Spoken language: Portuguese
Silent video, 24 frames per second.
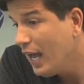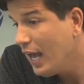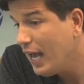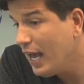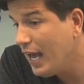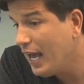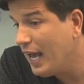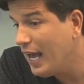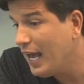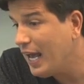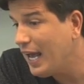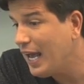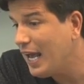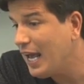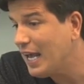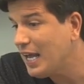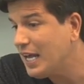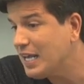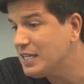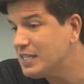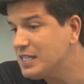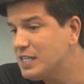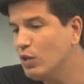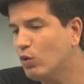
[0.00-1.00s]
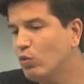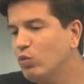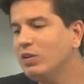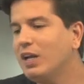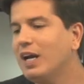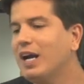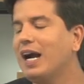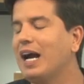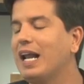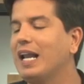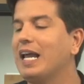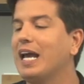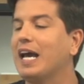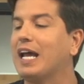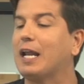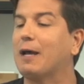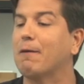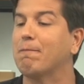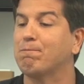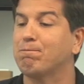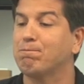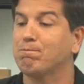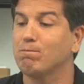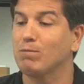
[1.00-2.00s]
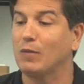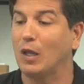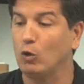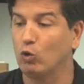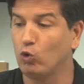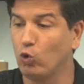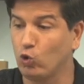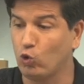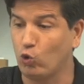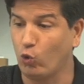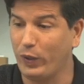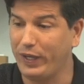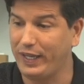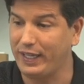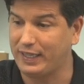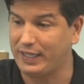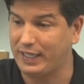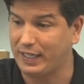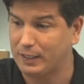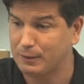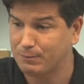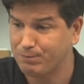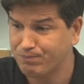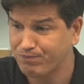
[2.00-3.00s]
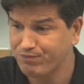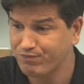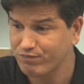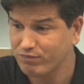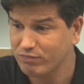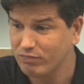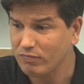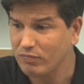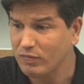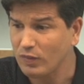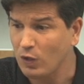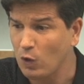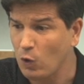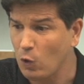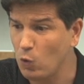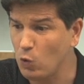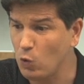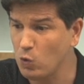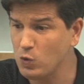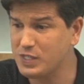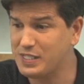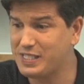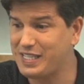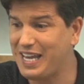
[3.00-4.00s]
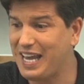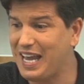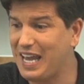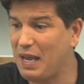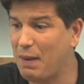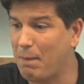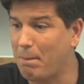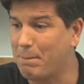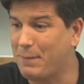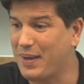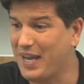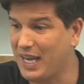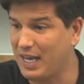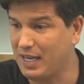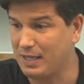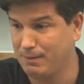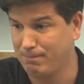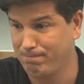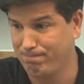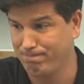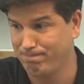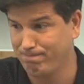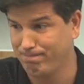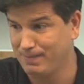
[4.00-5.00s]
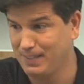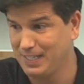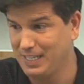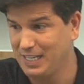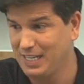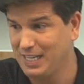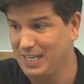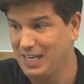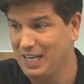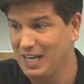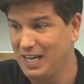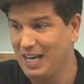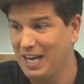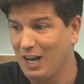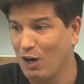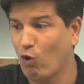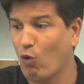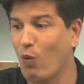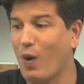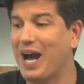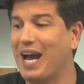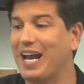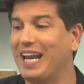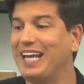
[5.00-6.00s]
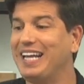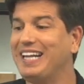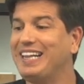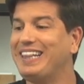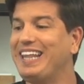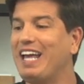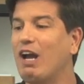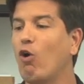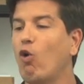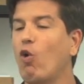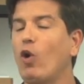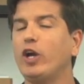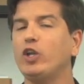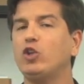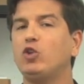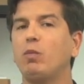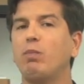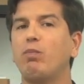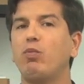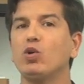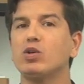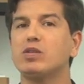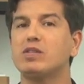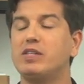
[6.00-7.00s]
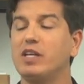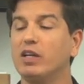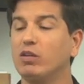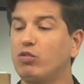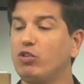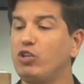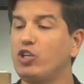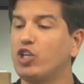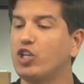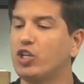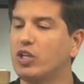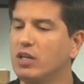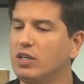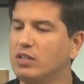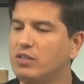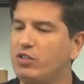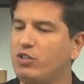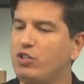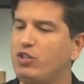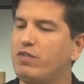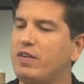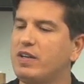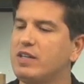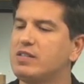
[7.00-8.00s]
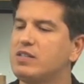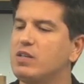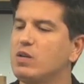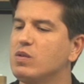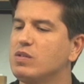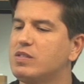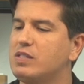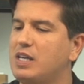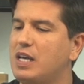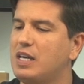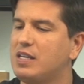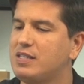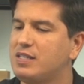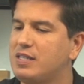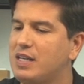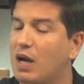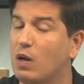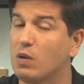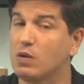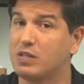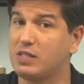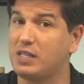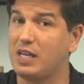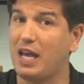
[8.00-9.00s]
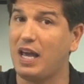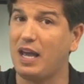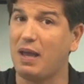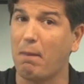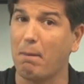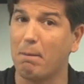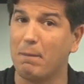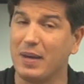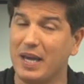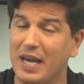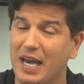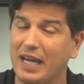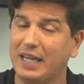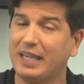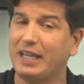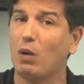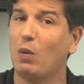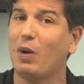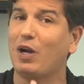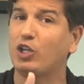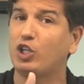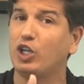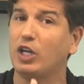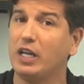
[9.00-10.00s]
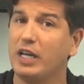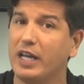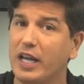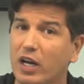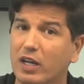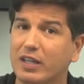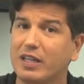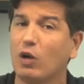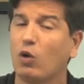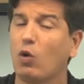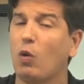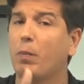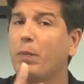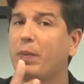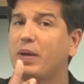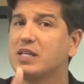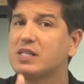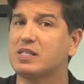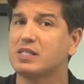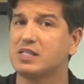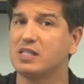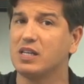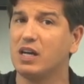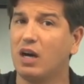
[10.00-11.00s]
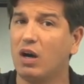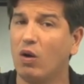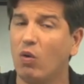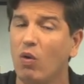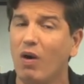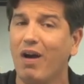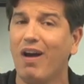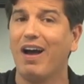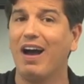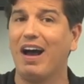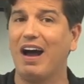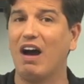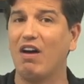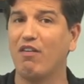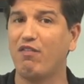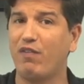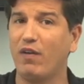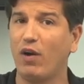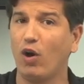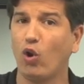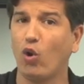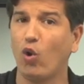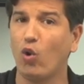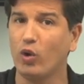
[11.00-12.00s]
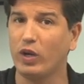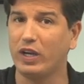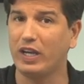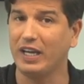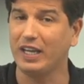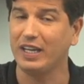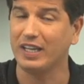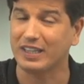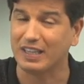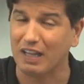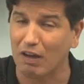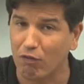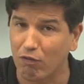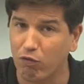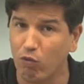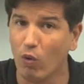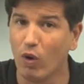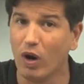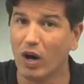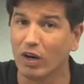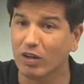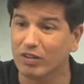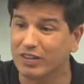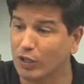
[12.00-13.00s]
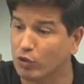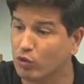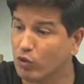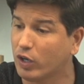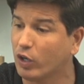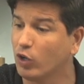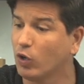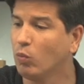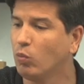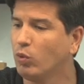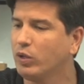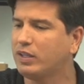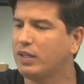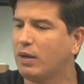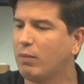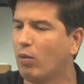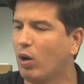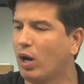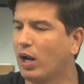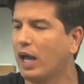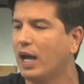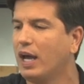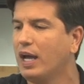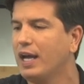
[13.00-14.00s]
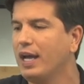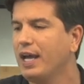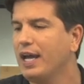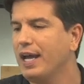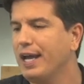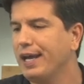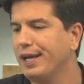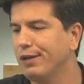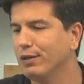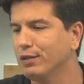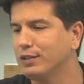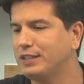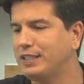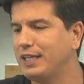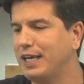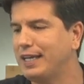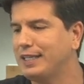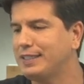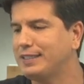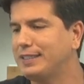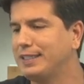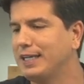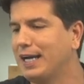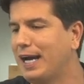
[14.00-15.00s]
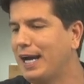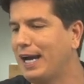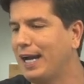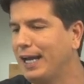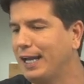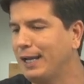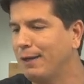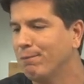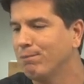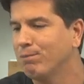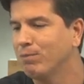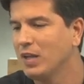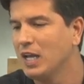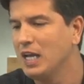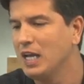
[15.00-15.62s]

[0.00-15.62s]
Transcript: é. é. Segundo a galera do Twitter, o CRB 48% de chances de vencer o CSA. O CRB, que tem um artilheiro da competição, Rafael Longini. Tá voando, tá jogando muita bola. E o CSA, hein?